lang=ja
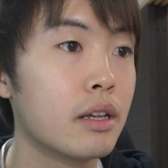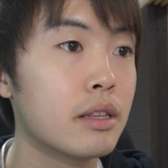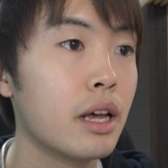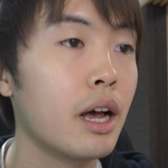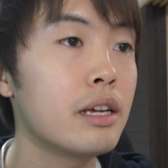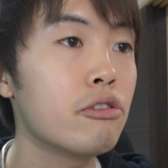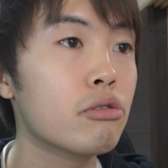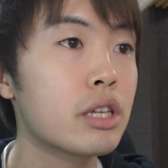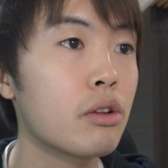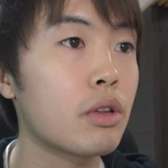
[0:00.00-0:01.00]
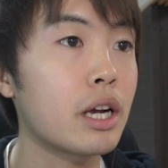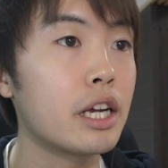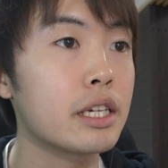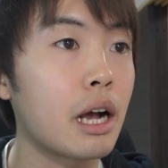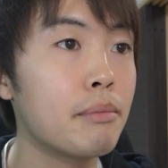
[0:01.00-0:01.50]
で汎用性の高
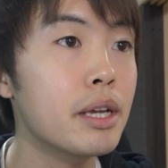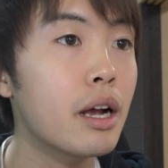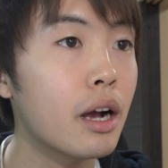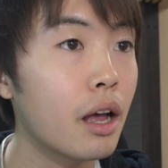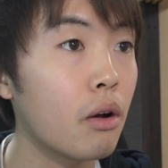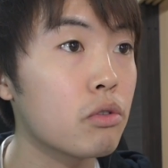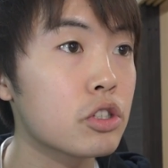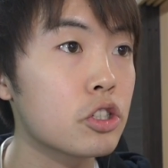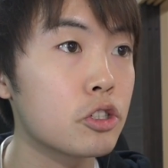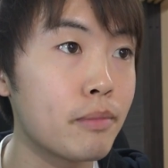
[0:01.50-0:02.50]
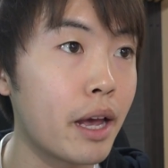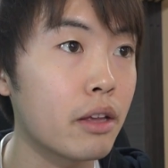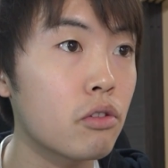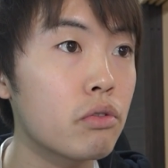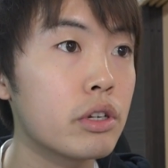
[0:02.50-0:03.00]
い神化がおすす
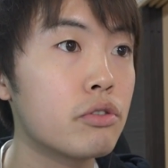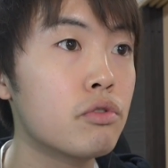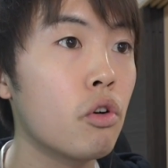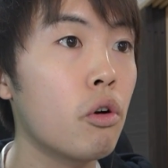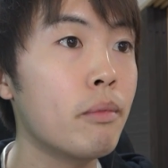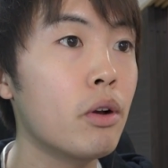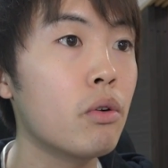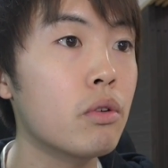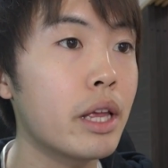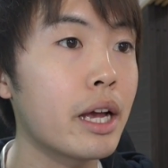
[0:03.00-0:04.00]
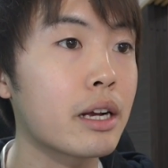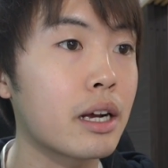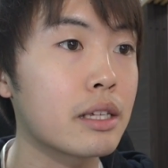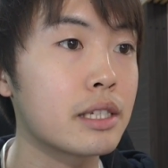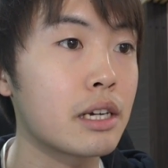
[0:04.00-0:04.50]
め特に不動明王で
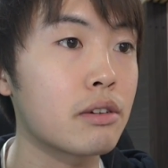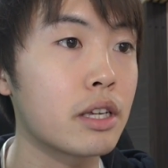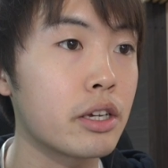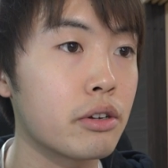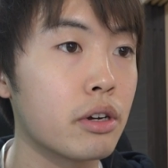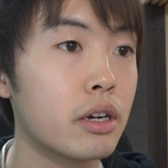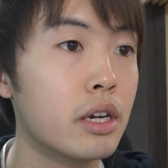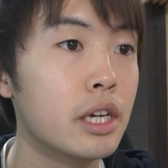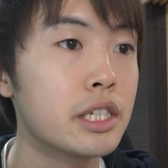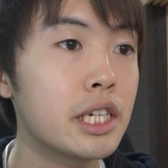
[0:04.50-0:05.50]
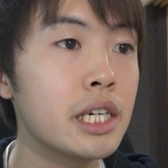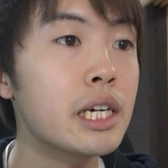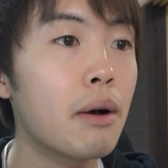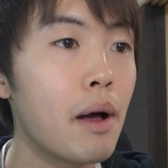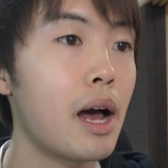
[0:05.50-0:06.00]
活躍ができる進
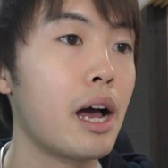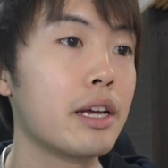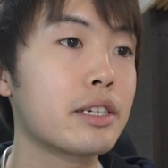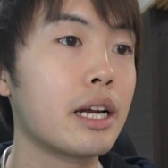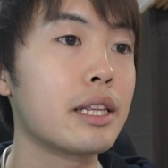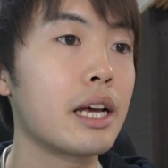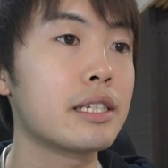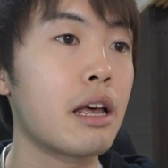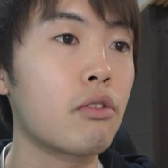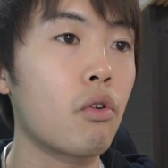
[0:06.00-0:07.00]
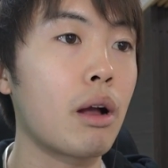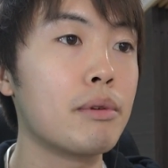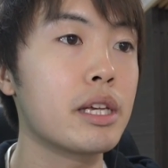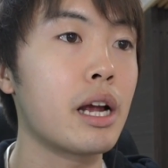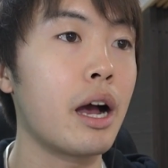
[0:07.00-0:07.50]
化は光耐性と
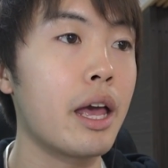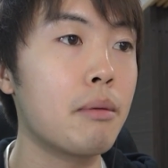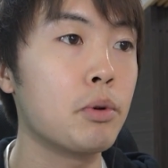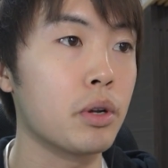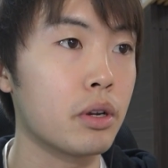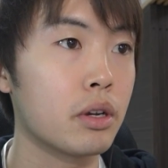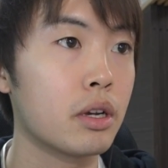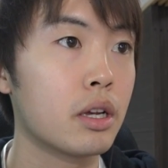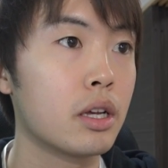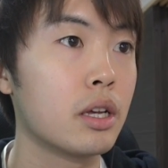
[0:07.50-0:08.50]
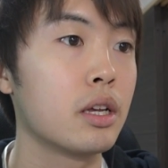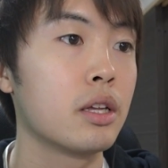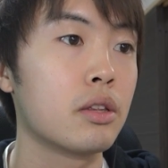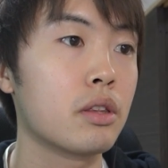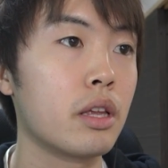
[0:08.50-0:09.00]
神キラ M
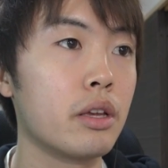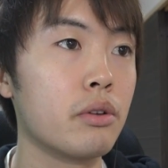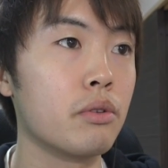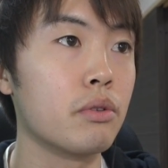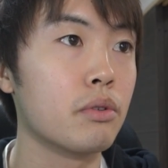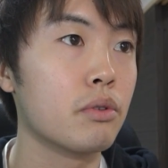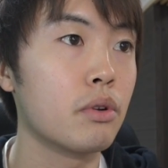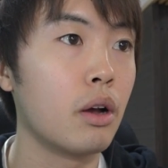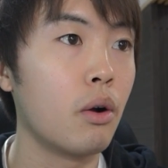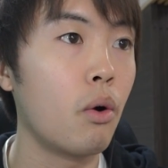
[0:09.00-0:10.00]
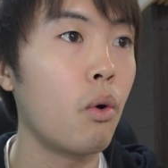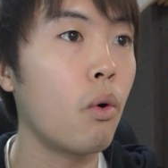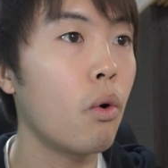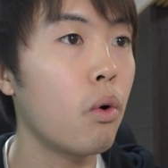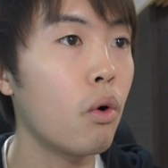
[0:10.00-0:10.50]
っていう
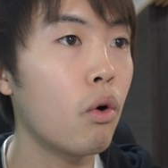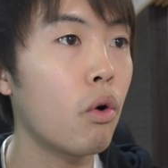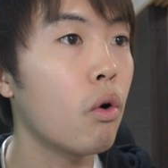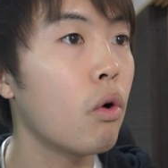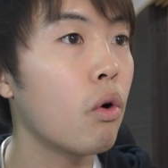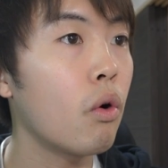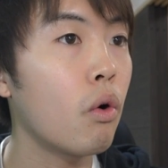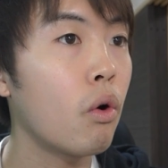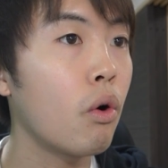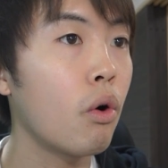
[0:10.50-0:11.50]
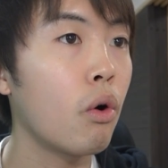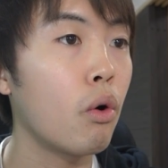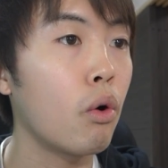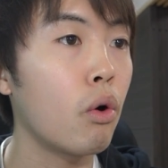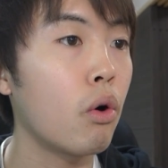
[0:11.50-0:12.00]
ほ
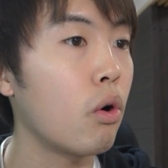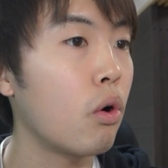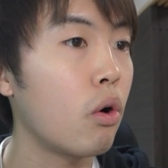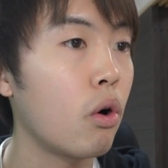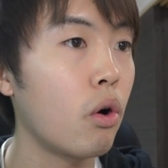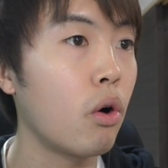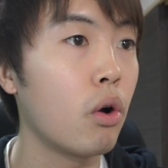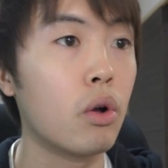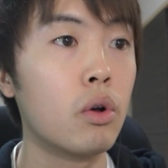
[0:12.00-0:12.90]
ほー